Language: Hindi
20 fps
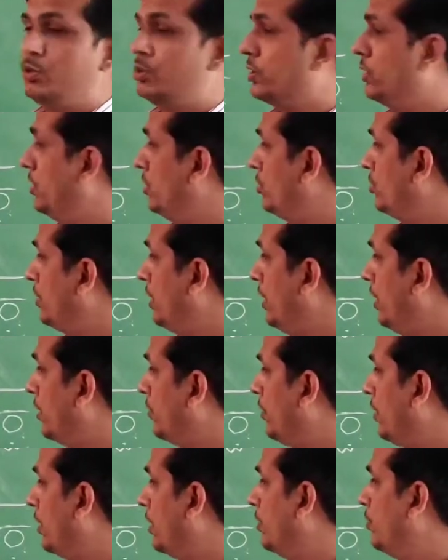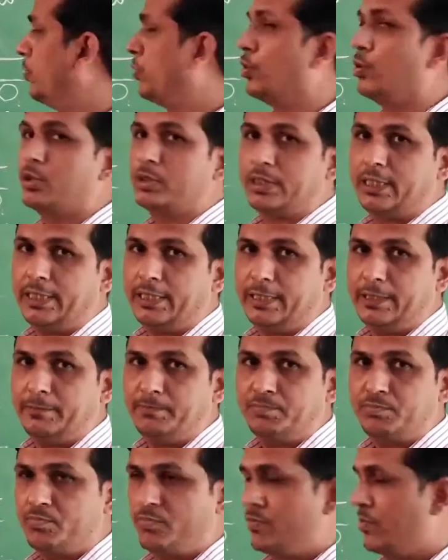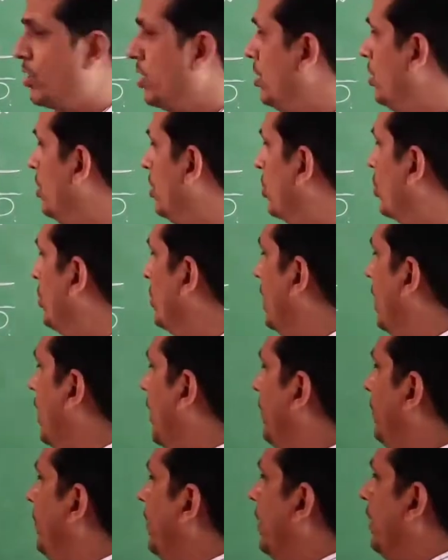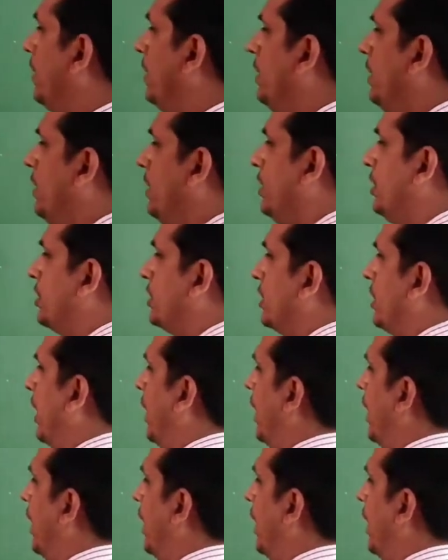उसके अनुसार वाटर फ्लो होता है तो यहाँ पर इस